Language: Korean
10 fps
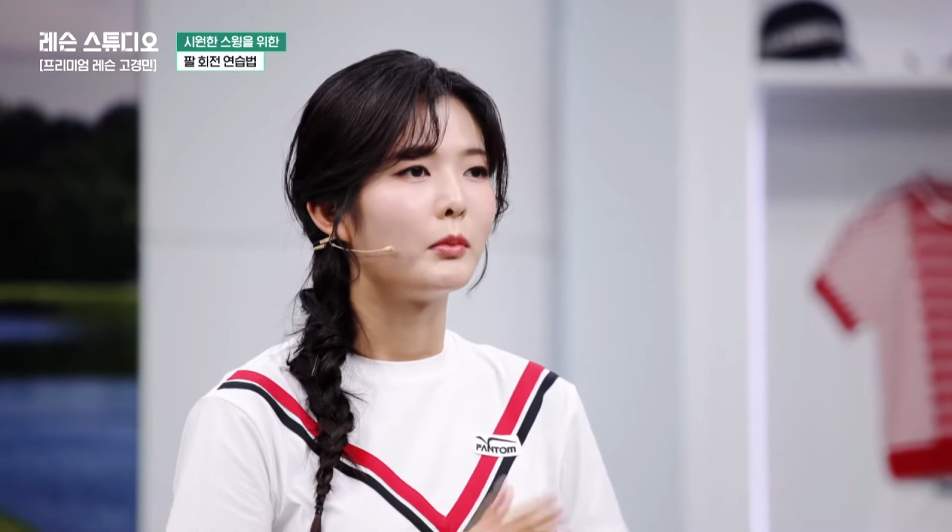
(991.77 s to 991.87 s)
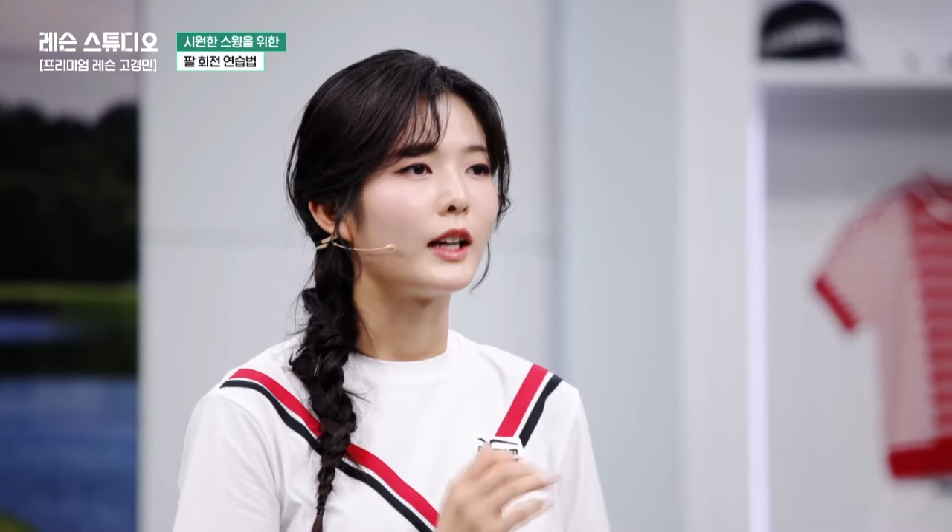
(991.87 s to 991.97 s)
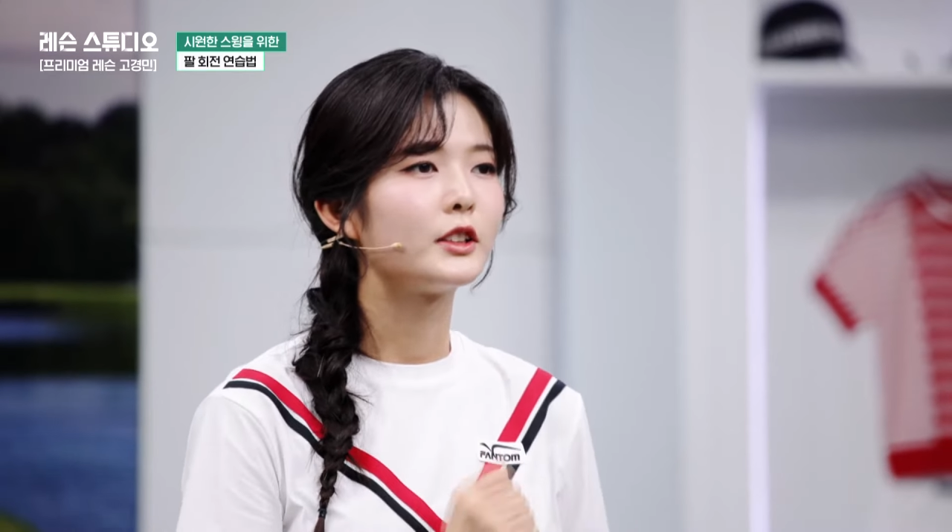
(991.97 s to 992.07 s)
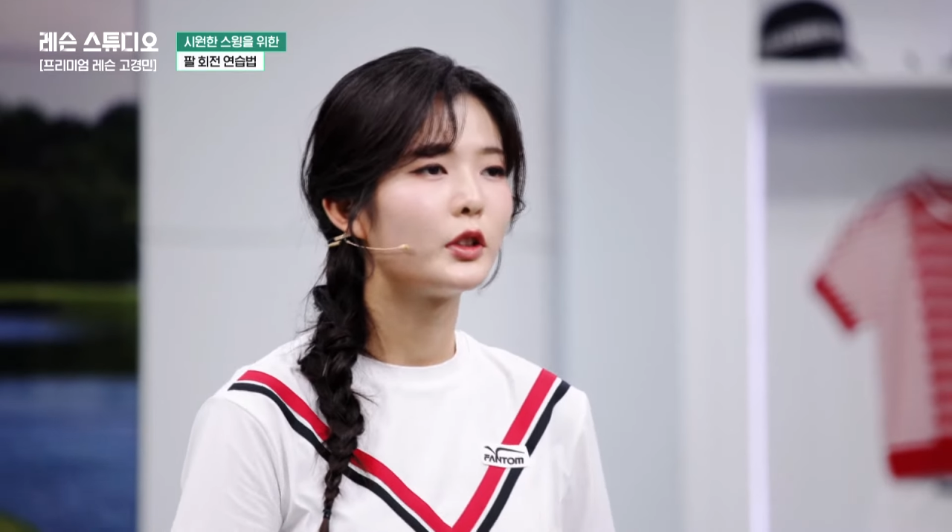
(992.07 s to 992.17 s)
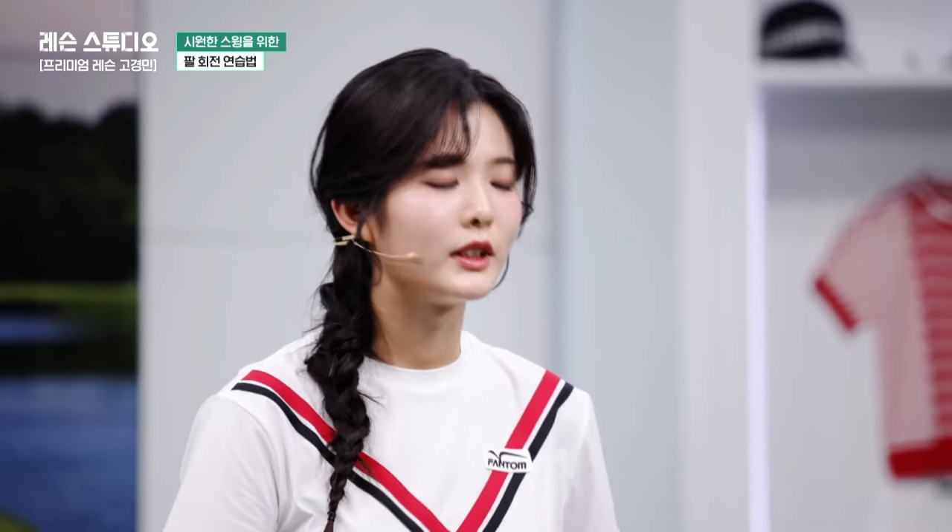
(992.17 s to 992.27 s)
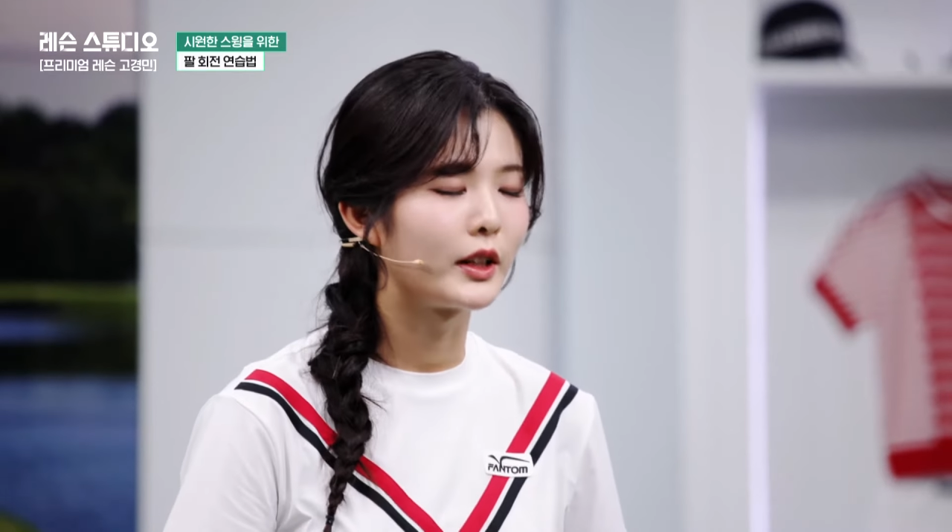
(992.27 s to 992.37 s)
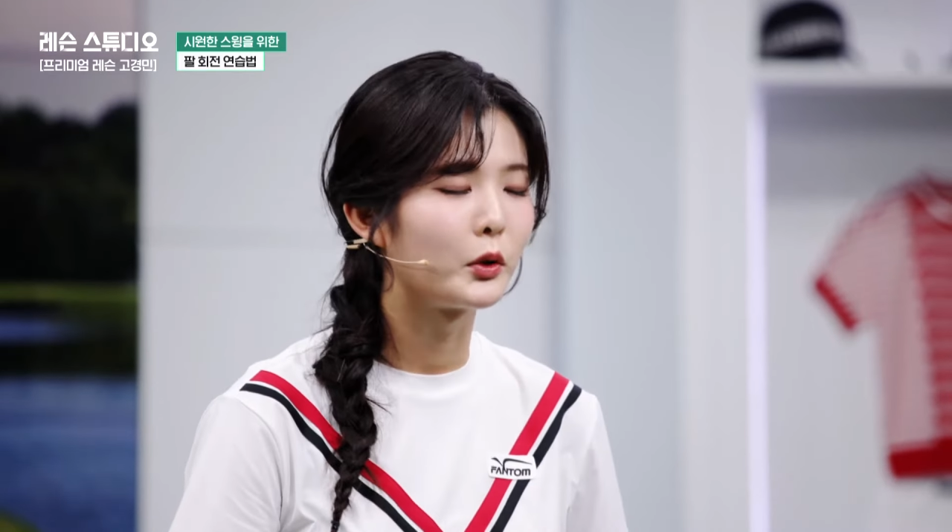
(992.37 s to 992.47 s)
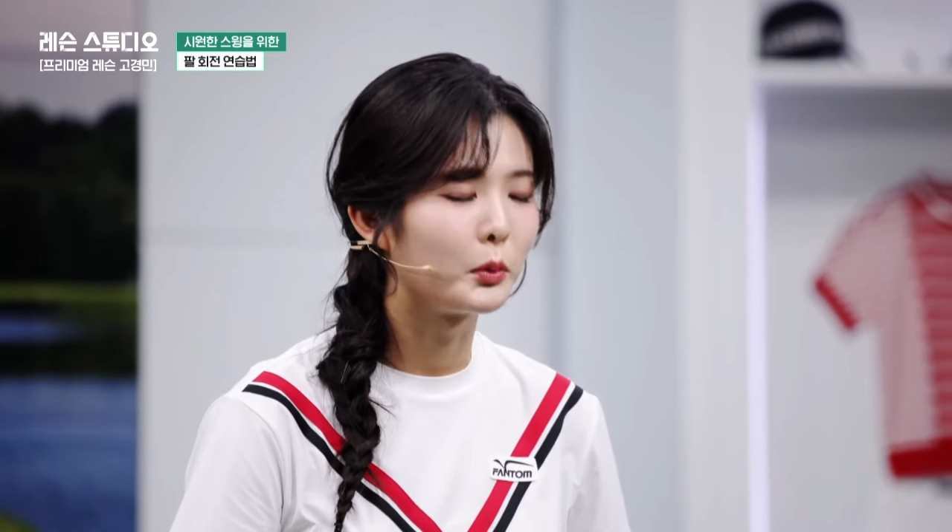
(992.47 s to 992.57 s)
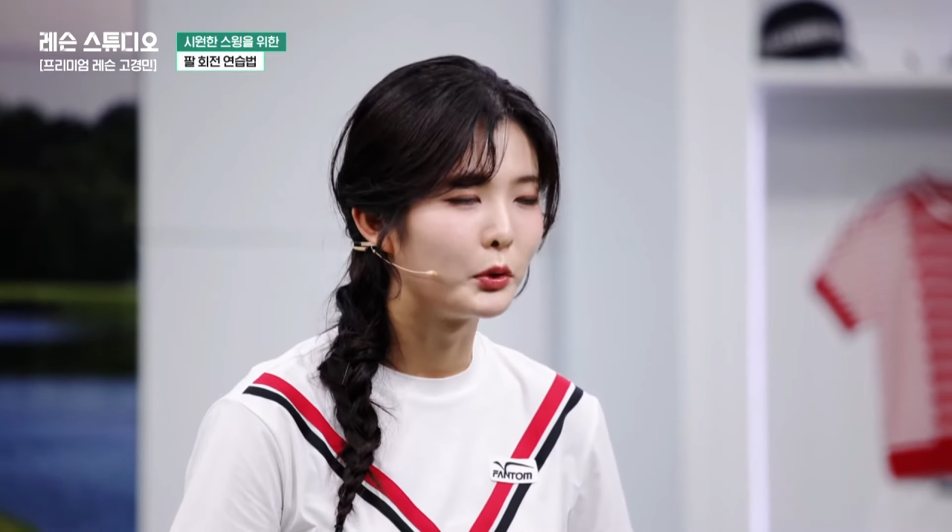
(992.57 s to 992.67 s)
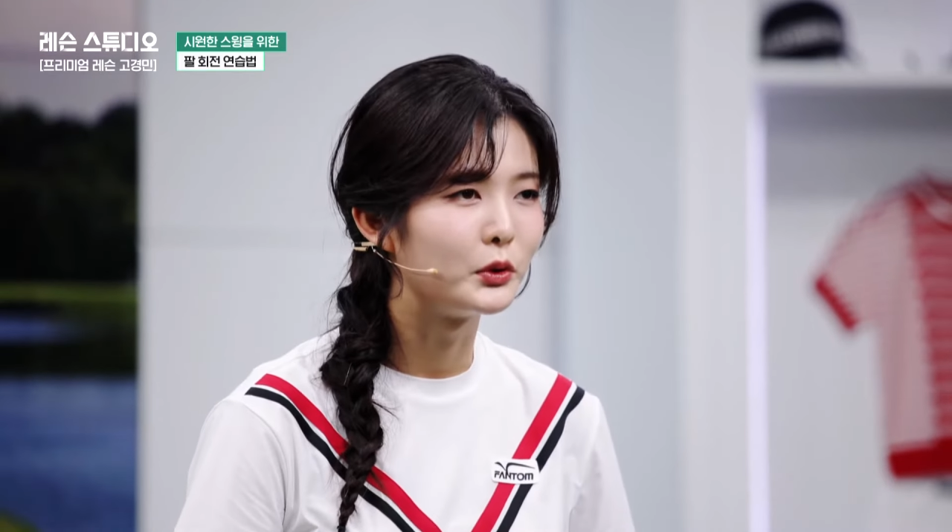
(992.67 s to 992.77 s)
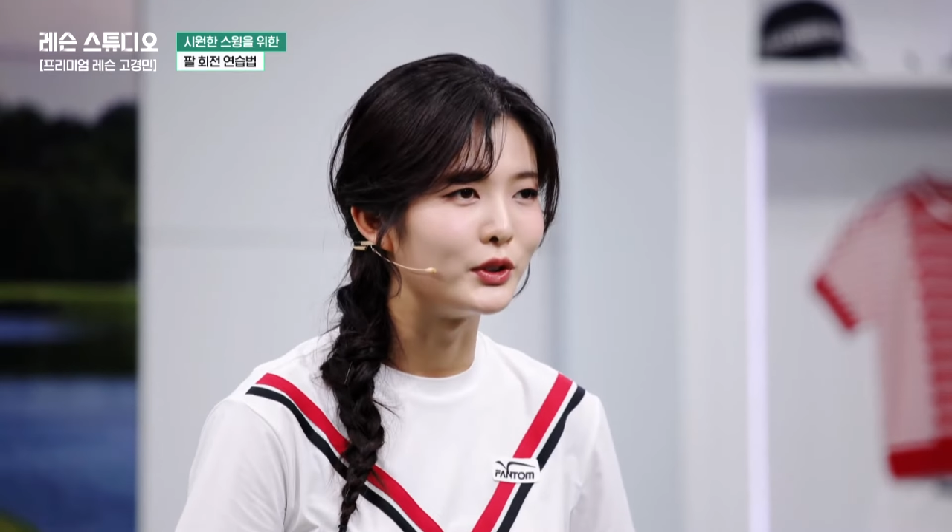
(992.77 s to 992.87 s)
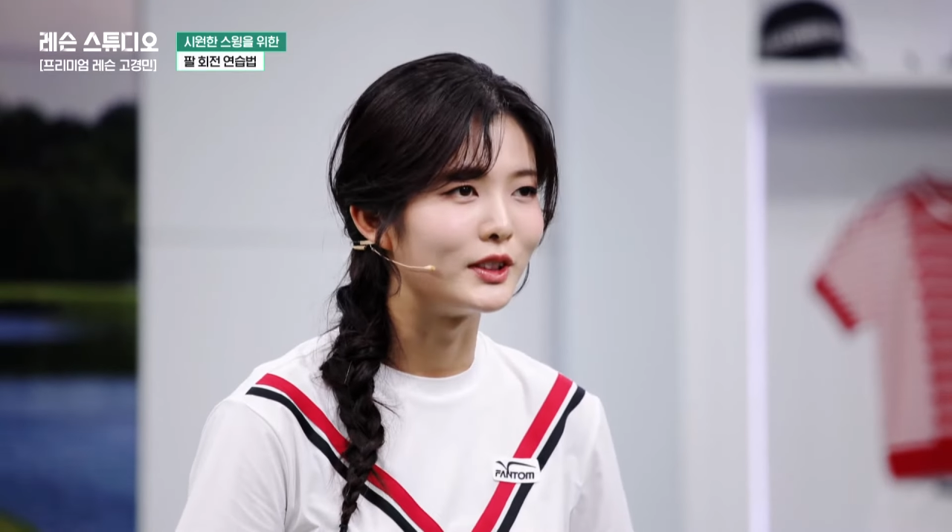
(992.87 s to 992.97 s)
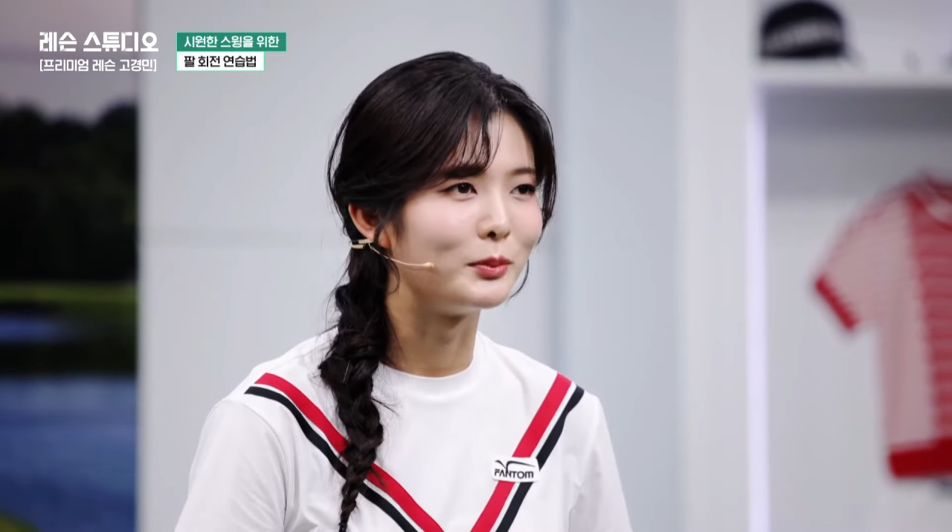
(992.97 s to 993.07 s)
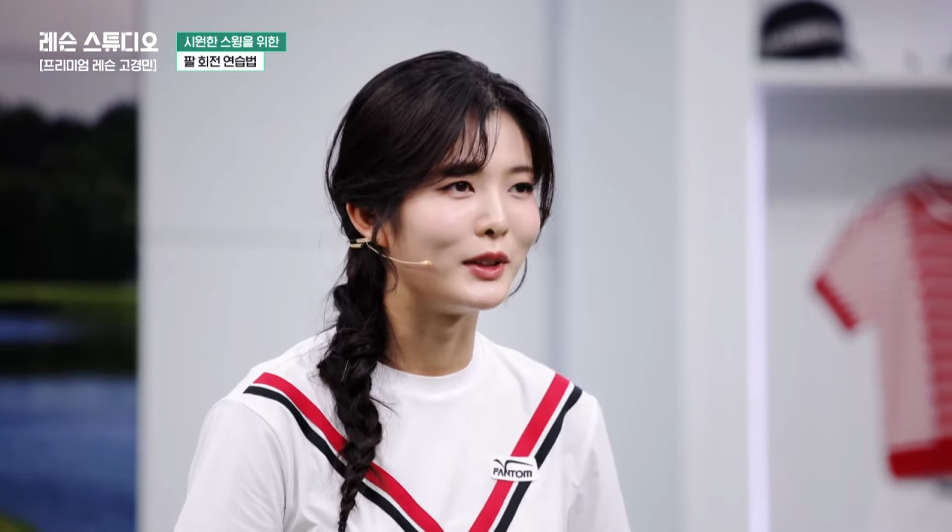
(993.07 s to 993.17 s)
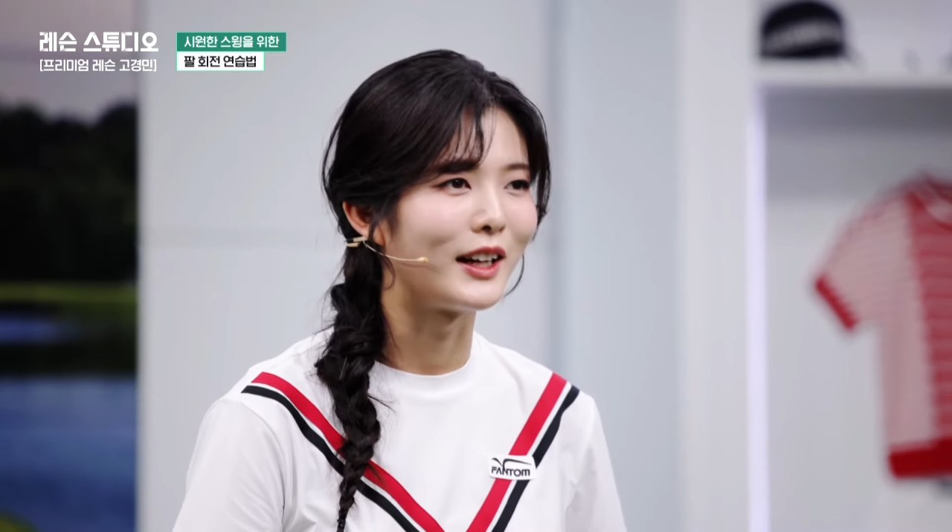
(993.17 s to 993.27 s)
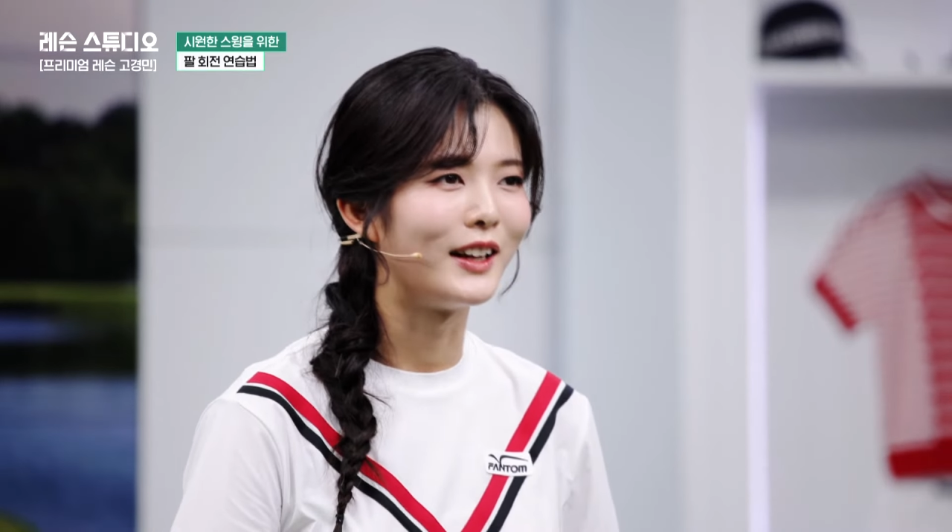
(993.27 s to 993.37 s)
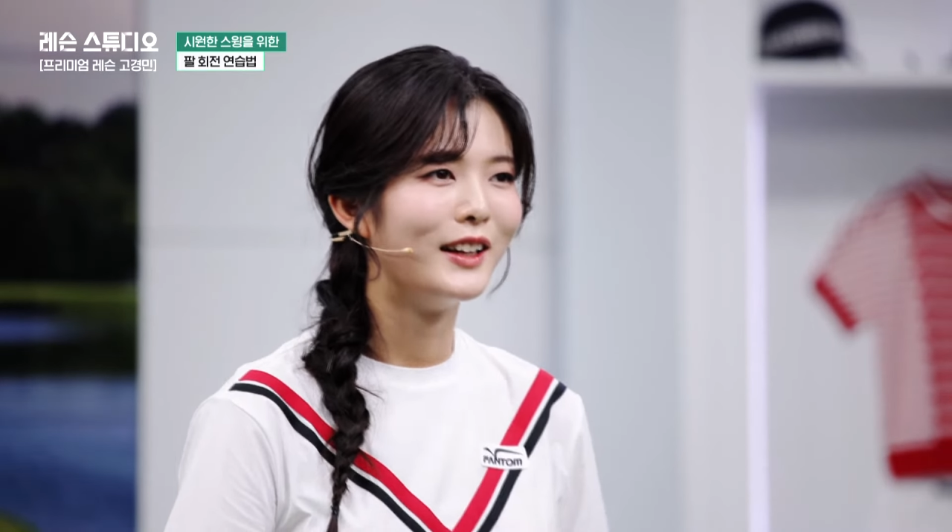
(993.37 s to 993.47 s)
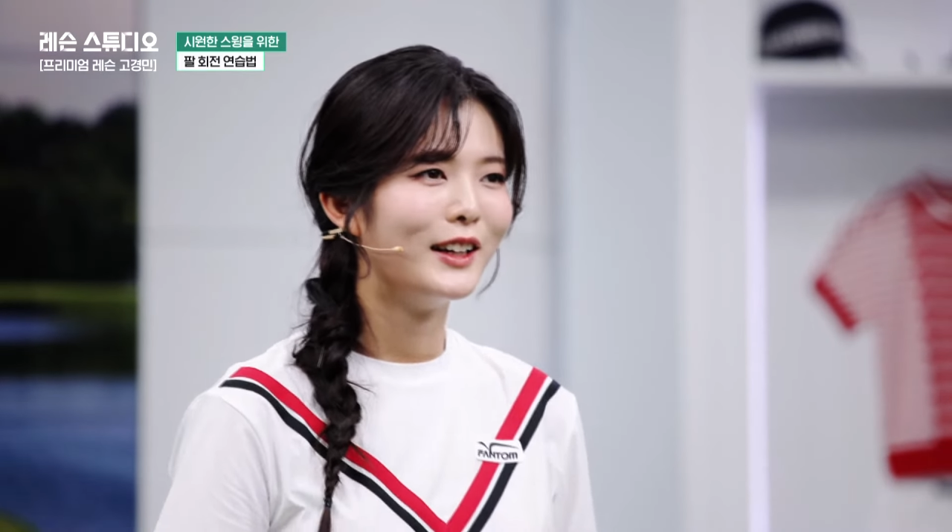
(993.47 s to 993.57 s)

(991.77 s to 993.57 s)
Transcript: 마스터했다고 볼 수 있습니다.